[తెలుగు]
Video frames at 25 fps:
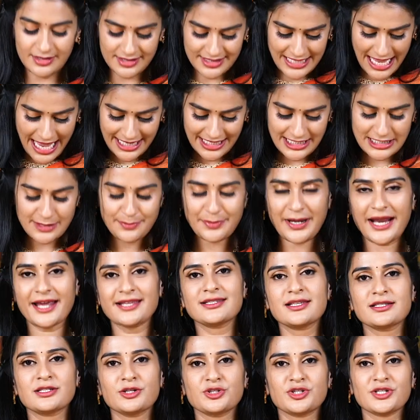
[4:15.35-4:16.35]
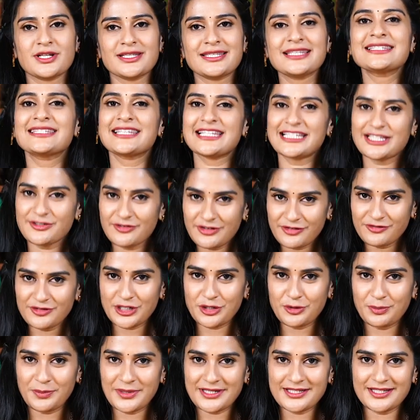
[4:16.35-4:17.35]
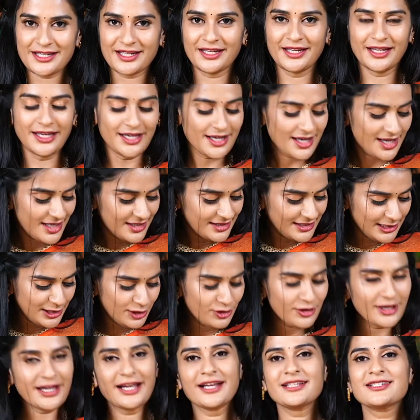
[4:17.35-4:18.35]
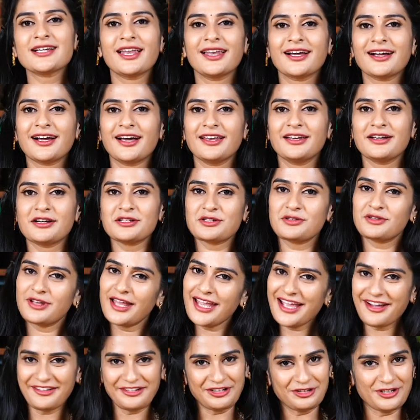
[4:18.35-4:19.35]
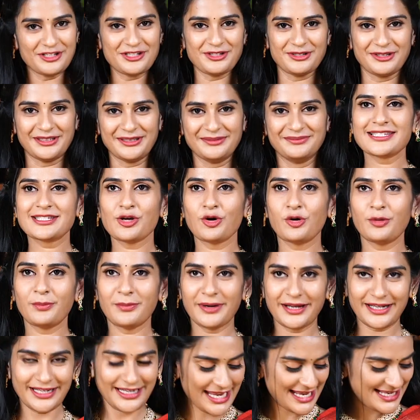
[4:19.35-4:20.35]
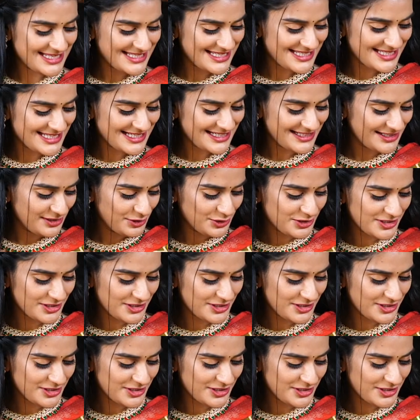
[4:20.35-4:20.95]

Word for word: శారీస్ uh, ప్రైజెస్ వచ్చేసి సిక్స్ ఫిఫ్టీ రూపీస్ అండి దీనిలో ఇంకా చాలా కలర్స్ ఉన్నాయి అవి కూడా చూద్దాం సో మన నెక్స్ట్ uh,